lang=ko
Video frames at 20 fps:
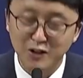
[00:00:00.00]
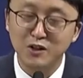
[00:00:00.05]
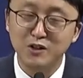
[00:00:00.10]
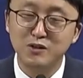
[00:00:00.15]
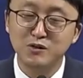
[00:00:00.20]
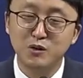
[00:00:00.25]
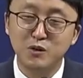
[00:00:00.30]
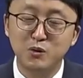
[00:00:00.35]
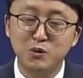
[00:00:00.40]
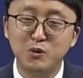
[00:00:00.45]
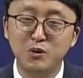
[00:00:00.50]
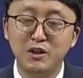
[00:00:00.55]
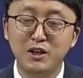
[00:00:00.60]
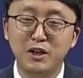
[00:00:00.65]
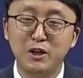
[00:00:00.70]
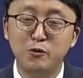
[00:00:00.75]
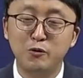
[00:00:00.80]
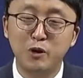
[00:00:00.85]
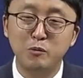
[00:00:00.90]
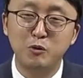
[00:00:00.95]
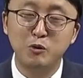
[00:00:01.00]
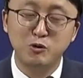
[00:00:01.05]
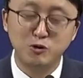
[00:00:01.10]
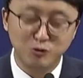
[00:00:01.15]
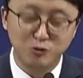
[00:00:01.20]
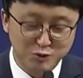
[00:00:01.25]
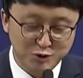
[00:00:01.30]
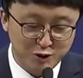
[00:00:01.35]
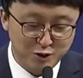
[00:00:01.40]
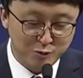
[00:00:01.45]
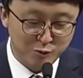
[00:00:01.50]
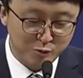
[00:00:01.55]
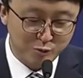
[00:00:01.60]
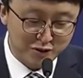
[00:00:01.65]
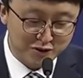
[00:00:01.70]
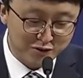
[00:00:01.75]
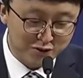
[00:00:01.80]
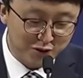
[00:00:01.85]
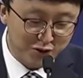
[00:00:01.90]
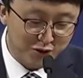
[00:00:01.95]
서로의 외모를
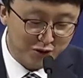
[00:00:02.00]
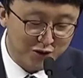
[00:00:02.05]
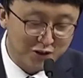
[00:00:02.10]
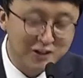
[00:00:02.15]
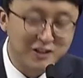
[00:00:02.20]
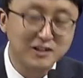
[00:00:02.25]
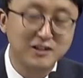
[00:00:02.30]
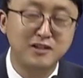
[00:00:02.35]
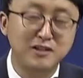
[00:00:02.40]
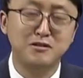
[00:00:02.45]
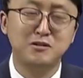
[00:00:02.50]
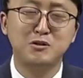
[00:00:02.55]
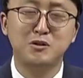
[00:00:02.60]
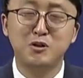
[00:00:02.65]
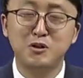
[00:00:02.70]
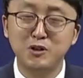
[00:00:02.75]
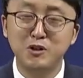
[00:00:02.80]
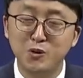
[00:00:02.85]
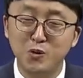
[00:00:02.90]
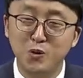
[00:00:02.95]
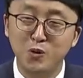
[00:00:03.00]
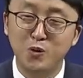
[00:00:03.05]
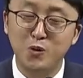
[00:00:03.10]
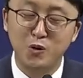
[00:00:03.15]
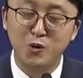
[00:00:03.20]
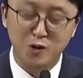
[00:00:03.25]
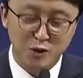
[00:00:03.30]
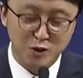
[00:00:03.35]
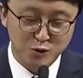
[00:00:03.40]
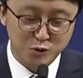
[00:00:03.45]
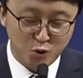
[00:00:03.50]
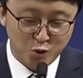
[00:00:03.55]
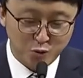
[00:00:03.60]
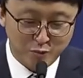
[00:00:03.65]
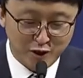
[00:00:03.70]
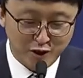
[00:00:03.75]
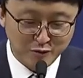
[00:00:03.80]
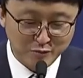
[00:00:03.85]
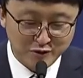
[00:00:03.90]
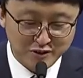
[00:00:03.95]
훔쳐보면서 키득거리고
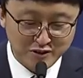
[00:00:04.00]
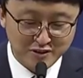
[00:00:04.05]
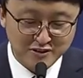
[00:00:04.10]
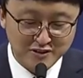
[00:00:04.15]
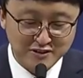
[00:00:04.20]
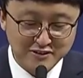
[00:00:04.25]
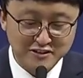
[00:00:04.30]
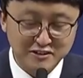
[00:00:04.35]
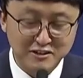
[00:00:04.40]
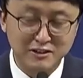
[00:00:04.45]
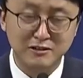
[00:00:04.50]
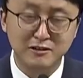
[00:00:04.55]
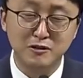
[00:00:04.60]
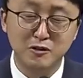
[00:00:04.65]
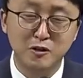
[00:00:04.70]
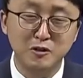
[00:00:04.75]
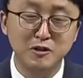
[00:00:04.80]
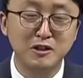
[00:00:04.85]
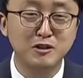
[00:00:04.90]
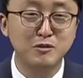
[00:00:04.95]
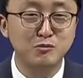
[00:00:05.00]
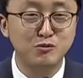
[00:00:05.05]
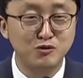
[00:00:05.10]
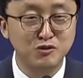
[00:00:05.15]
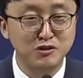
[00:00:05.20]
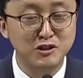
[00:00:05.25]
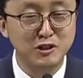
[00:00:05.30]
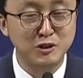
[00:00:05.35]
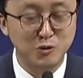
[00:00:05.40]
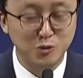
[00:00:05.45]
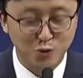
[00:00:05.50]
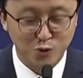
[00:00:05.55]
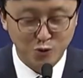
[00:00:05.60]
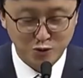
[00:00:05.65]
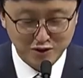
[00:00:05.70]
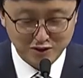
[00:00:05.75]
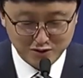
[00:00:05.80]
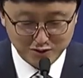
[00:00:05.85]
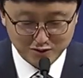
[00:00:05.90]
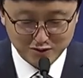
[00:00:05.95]
속마음을 은근히 드러내는 분위기도
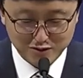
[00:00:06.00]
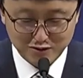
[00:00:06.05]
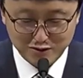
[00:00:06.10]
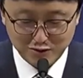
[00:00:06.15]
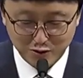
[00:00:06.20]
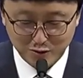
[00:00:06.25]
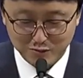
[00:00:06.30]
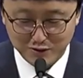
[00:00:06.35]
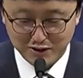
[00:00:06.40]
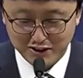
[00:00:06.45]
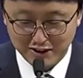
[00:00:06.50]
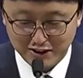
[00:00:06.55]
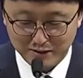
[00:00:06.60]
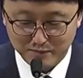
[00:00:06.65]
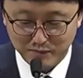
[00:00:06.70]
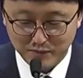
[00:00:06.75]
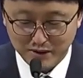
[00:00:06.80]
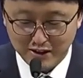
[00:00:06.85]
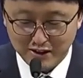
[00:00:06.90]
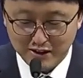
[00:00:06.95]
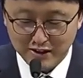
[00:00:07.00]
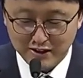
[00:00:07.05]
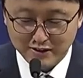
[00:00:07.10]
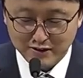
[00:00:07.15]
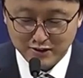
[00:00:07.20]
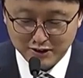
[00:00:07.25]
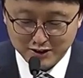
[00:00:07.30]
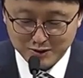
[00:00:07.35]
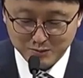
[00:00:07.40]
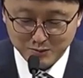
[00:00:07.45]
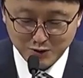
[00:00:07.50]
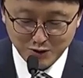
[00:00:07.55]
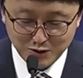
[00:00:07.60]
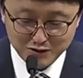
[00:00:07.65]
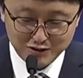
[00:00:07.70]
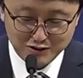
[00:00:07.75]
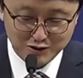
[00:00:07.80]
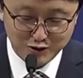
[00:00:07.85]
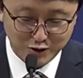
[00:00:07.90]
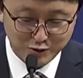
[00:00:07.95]
있었을 겁니다. 새침 떠는
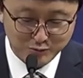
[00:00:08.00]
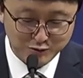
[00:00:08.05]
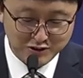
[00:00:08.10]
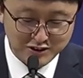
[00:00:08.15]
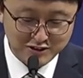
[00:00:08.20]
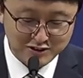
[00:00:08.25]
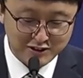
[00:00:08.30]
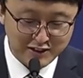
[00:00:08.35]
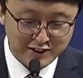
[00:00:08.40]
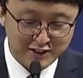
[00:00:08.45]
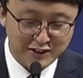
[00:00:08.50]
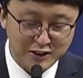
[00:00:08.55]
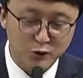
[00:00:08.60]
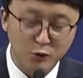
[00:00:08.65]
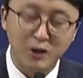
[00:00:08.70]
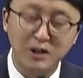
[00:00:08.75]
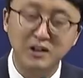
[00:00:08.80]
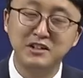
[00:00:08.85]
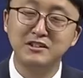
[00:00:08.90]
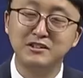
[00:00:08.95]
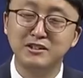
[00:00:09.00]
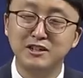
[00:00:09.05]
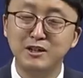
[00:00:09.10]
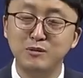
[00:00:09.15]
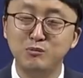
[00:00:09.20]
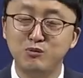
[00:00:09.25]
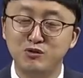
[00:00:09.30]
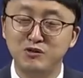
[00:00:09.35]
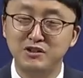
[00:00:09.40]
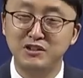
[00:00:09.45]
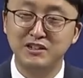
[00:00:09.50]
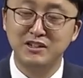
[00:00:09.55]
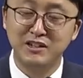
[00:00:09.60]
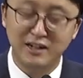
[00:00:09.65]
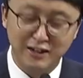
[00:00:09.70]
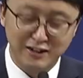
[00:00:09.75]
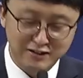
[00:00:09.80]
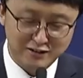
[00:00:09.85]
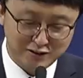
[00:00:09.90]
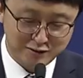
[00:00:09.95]
젊은이들의 활기찬 분위기가
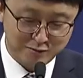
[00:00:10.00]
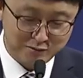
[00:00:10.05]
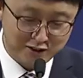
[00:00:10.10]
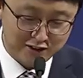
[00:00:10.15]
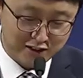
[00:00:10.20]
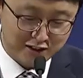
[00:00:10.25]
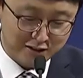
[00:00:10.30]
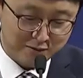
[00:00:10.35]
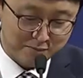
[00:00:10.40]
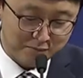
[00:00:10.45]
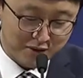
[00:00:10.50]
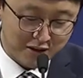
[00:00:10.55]
있습니다.